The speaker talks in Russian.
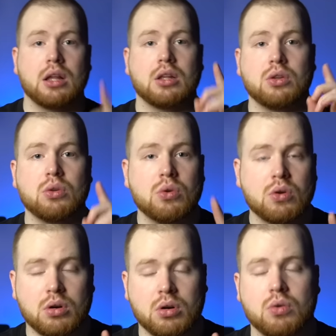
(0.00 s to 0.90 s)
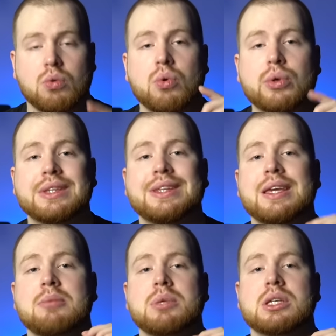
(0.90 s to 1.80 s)
Но он
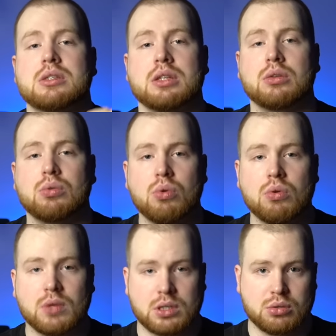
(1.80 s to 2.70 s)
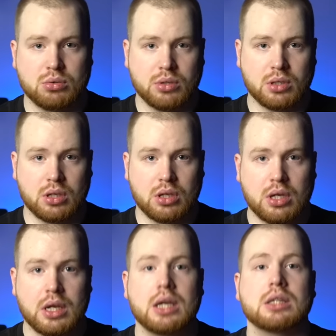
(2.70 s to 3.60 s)
не бестолково стойкий
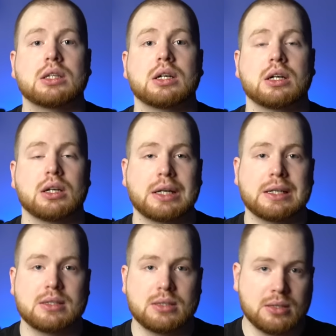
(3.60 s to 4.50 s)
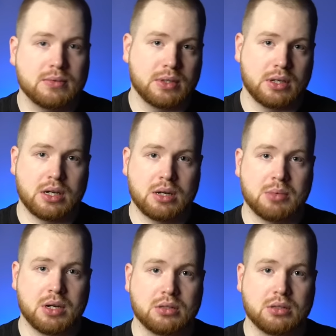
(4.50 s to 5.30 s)
это красивый аромат.